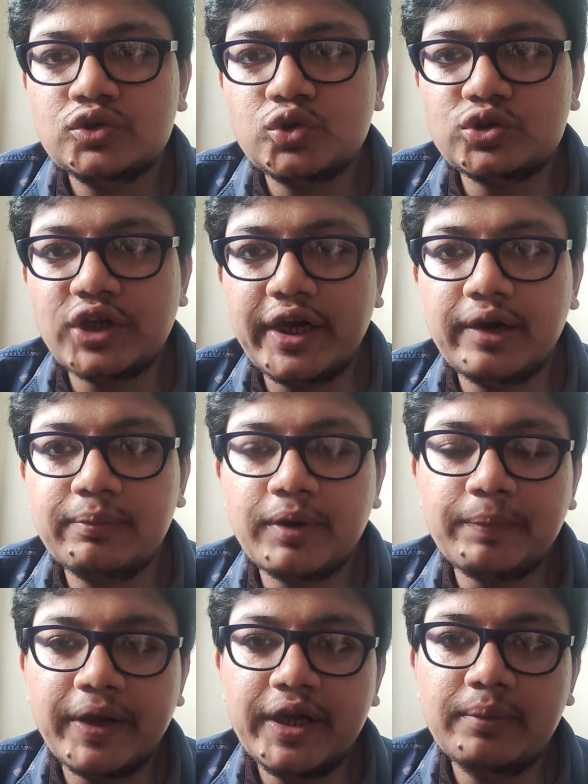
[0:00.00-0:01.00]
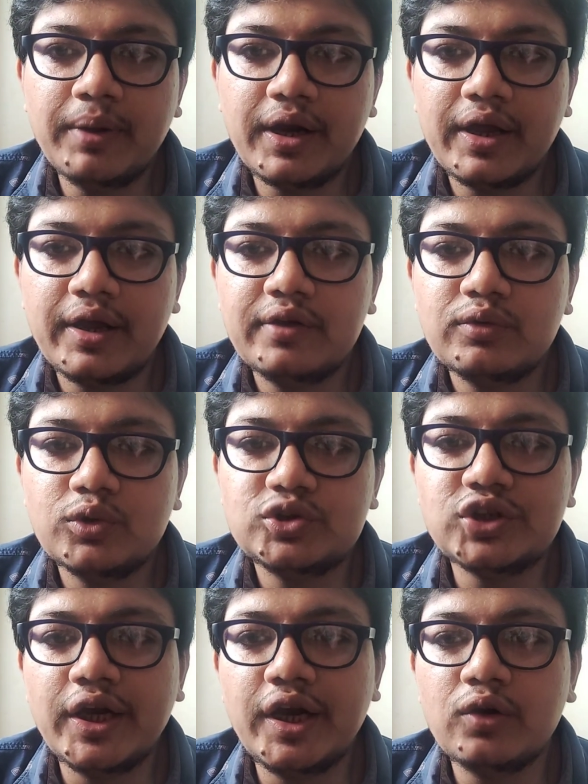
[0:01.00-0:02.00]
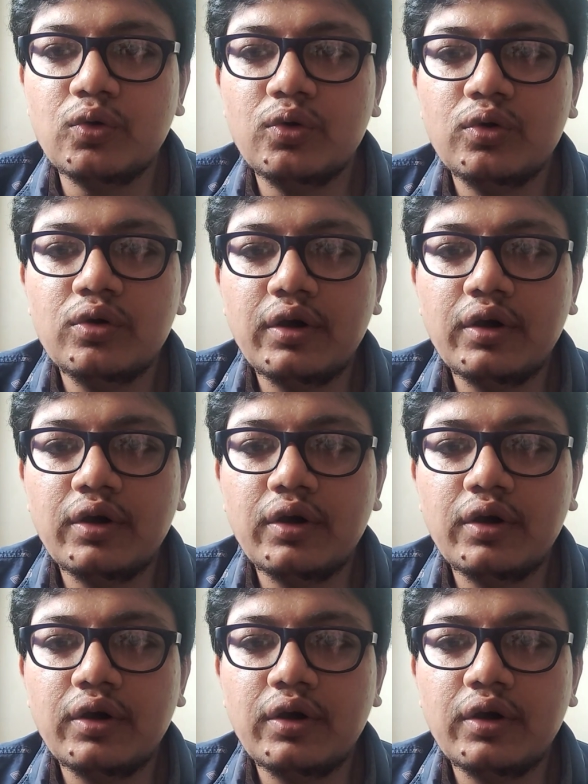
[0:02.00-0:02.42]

जो चैनल पर पहली बार आया है वो चैनल को